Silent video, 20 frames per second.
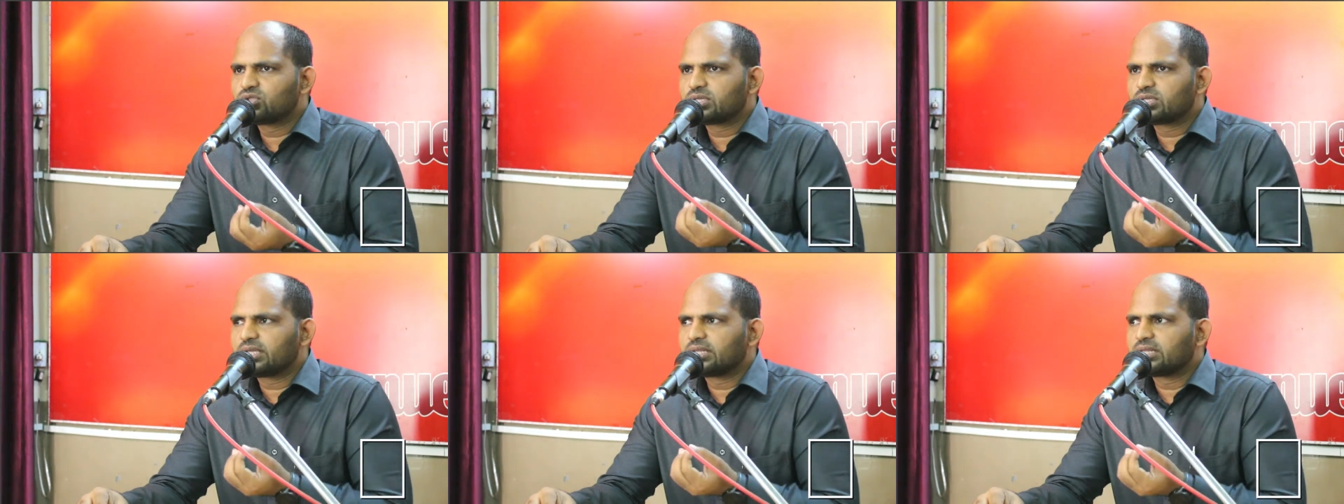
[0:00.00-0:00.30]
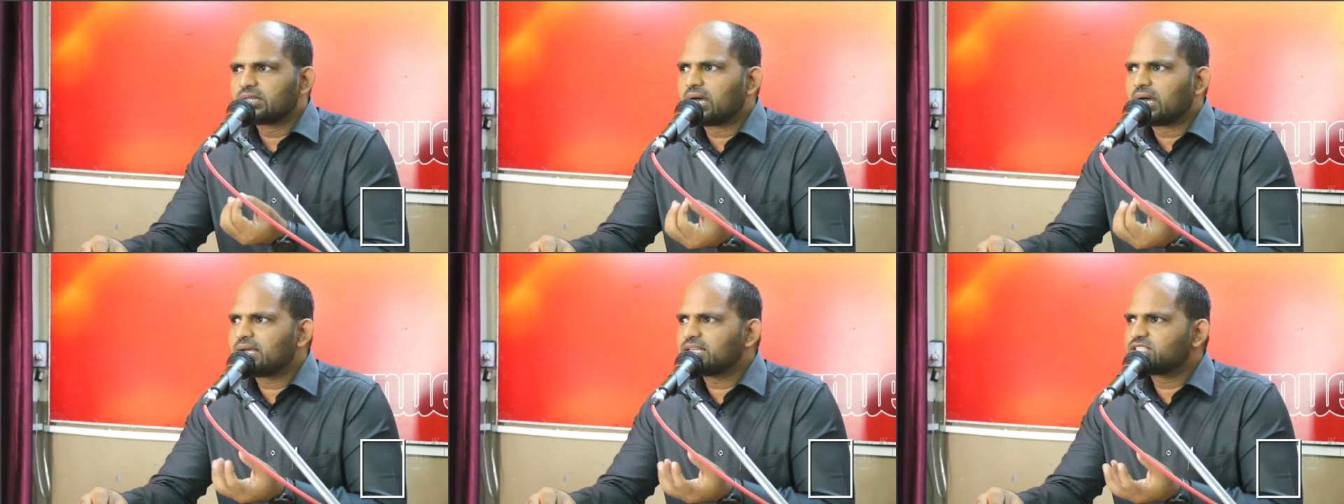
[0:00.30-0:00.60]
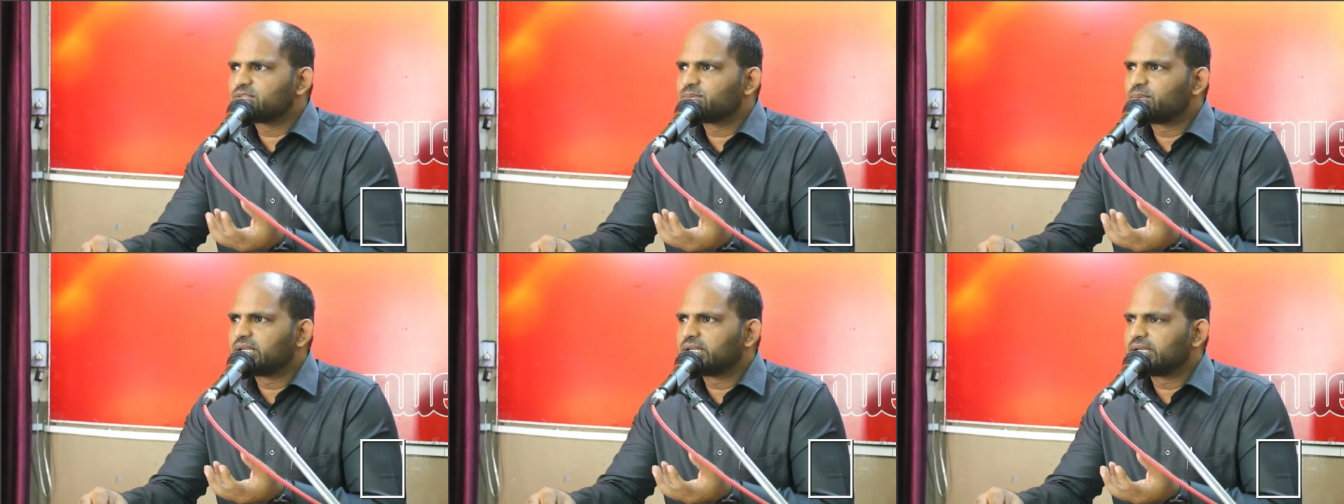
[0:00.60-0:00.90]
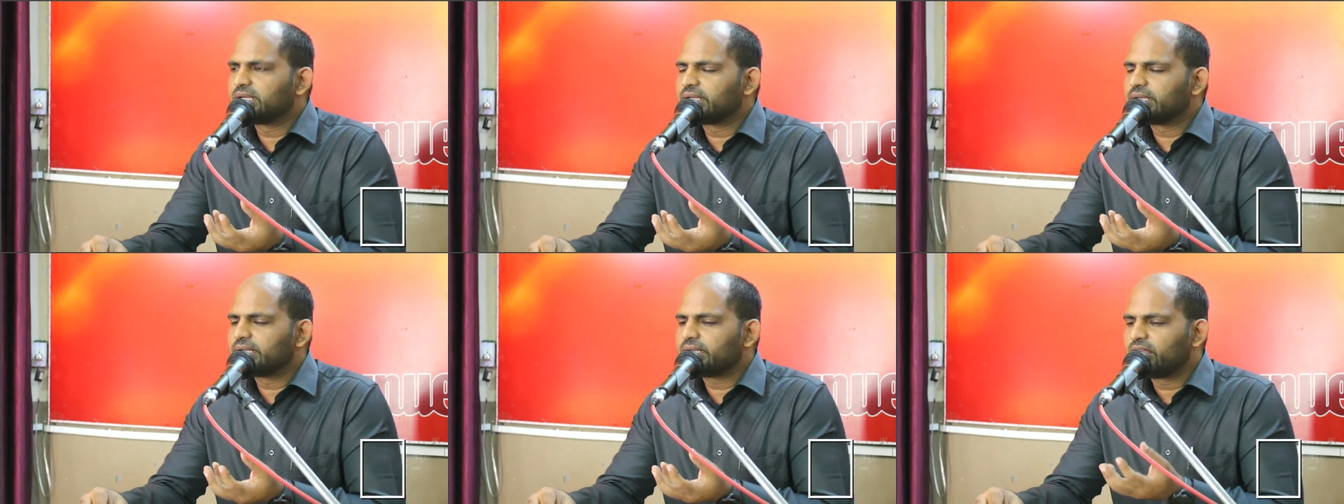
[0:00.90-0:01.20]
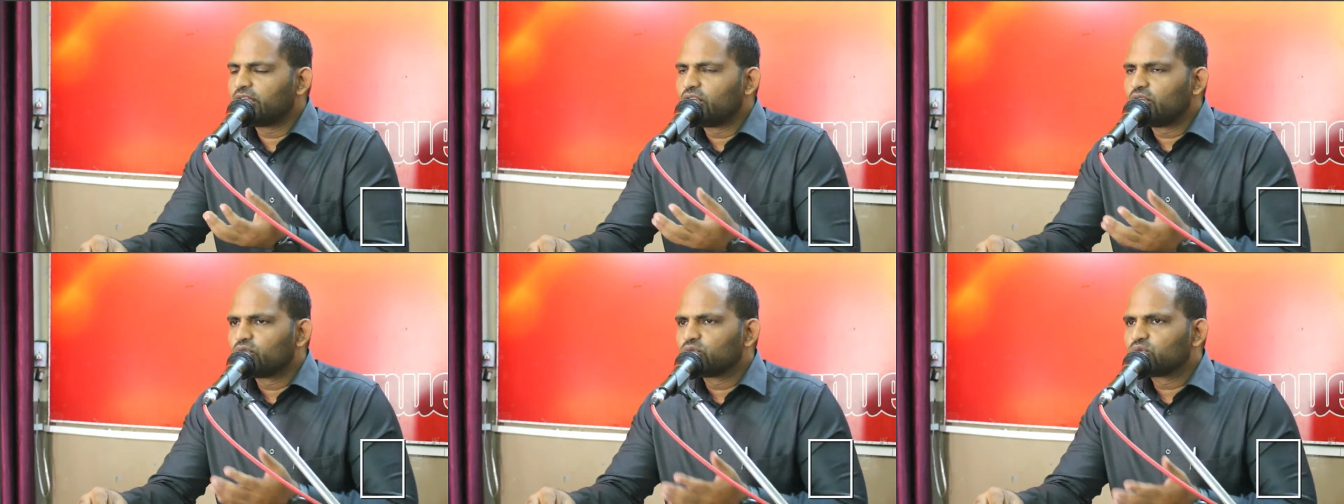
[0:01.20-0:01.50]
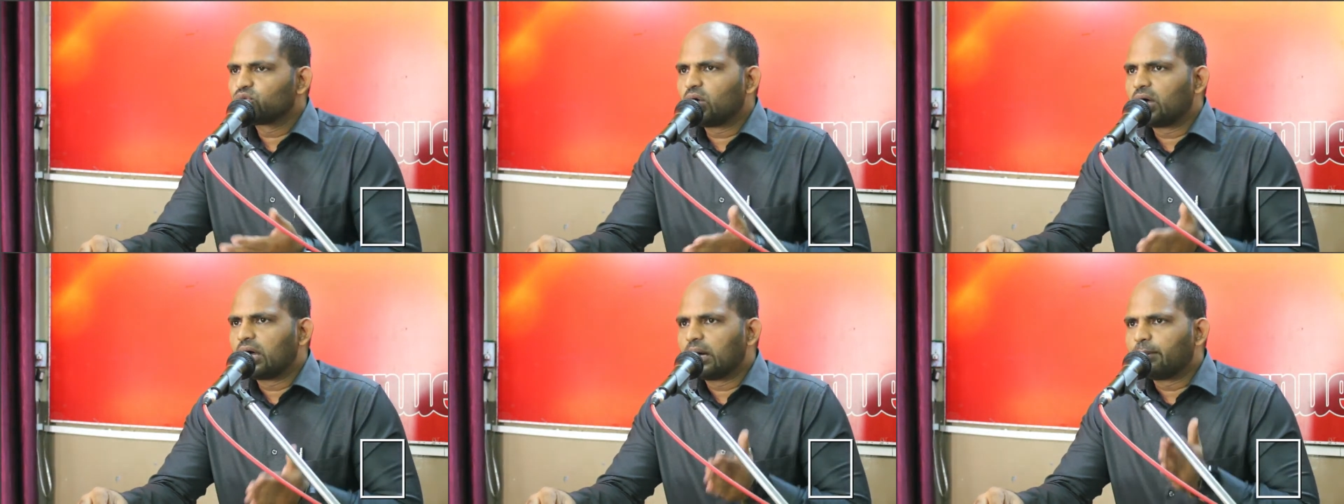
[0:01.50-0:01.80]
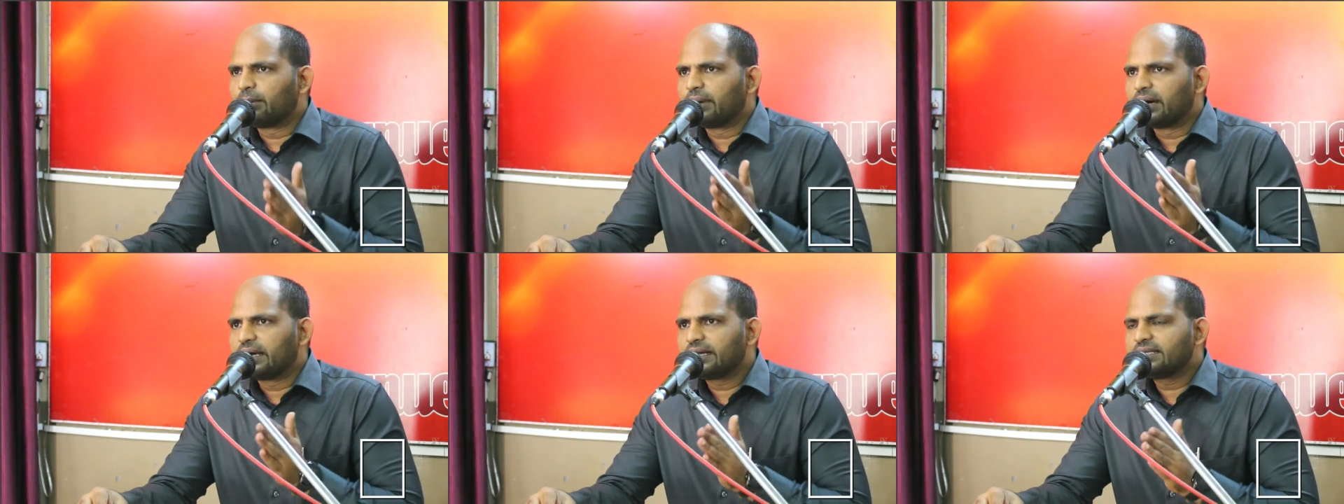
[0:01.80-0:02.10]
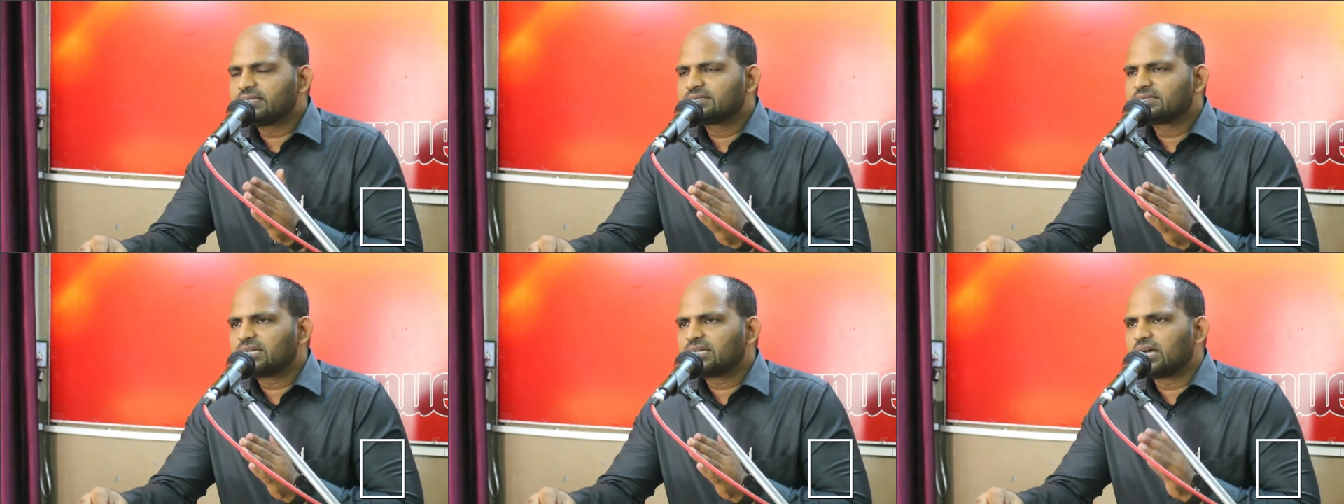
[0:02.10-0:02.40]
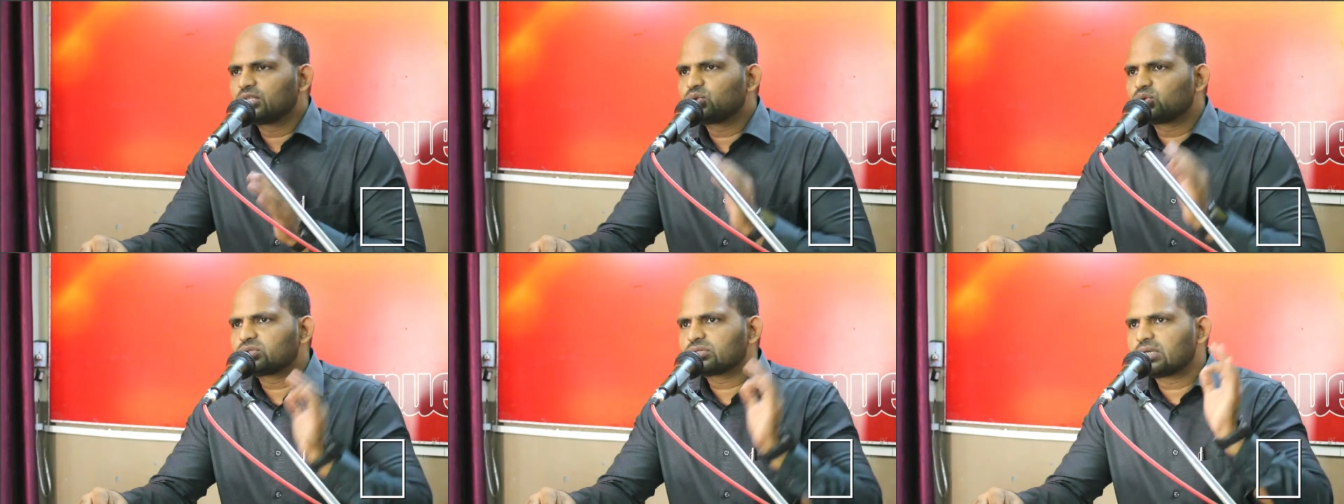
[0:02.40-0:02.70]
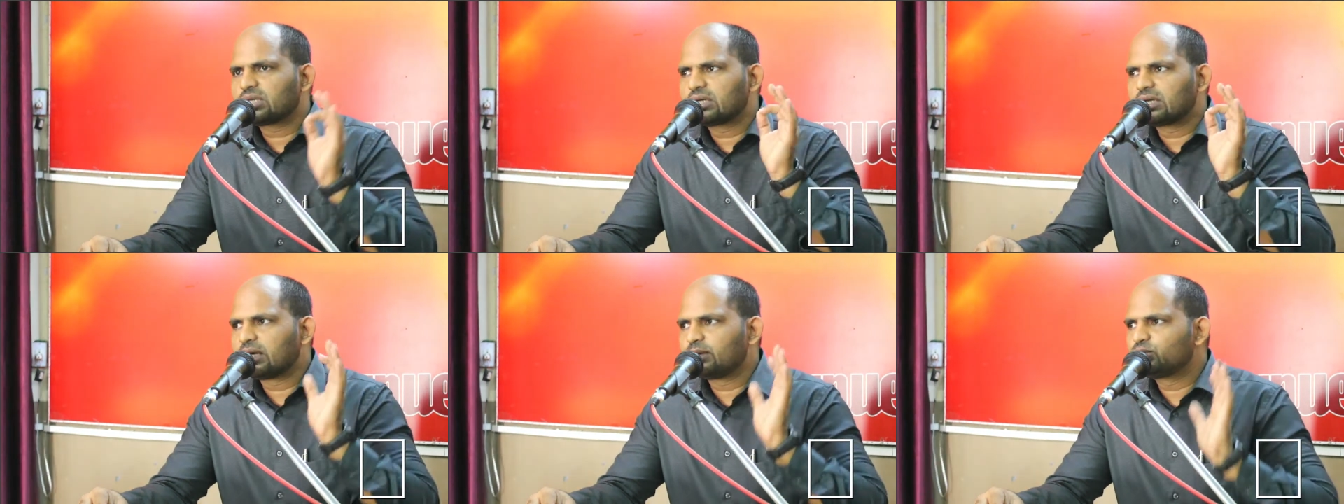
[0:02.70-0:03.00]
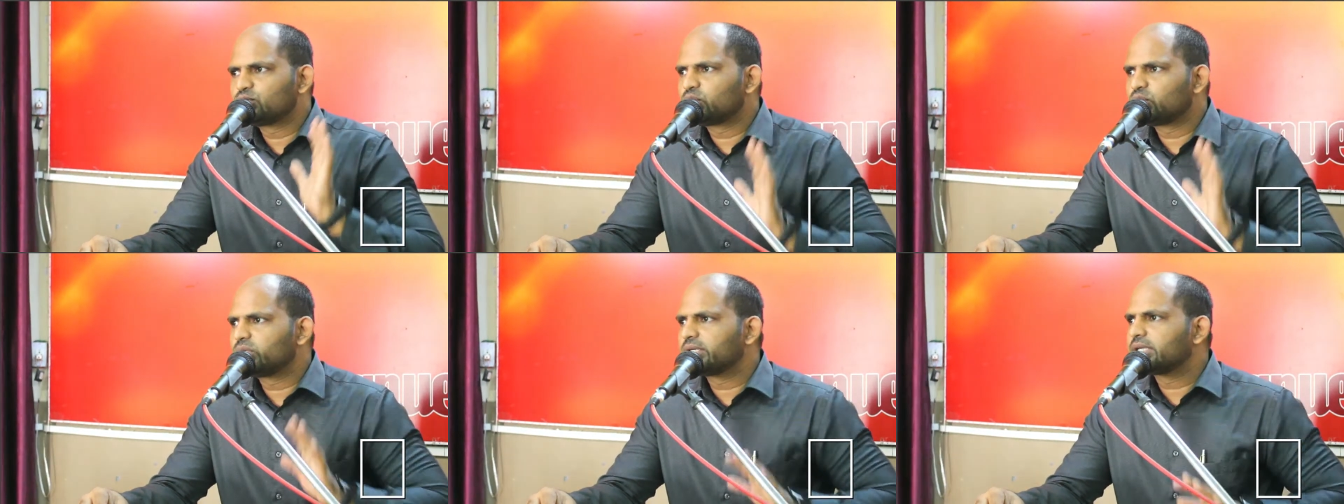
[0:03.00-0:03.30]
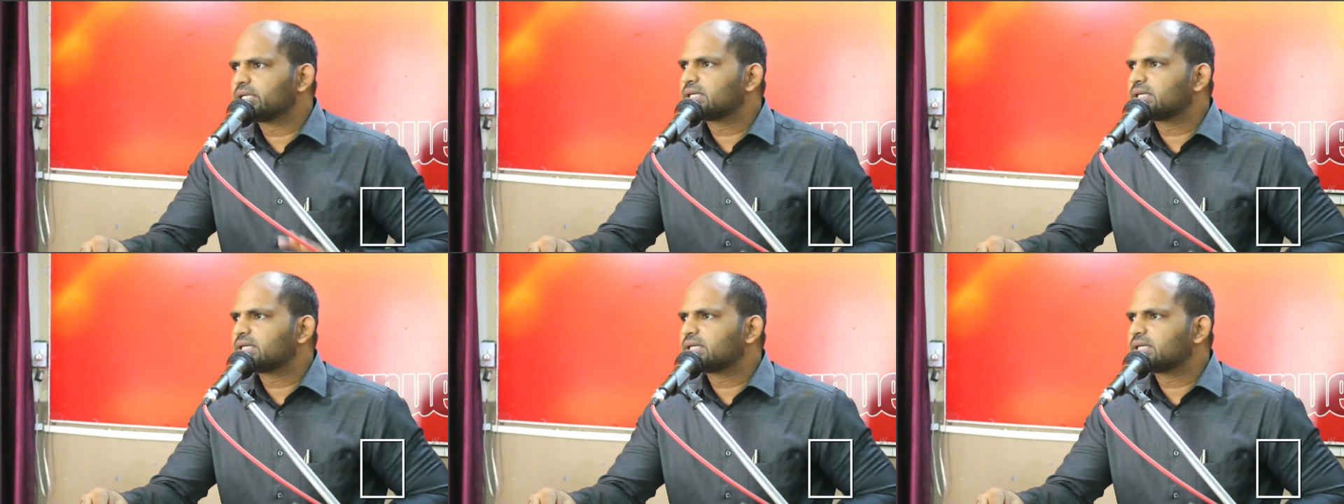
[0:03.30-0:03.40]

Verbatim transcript: दास बन गए तो हमारे साथ उसका नाम जुड़ गया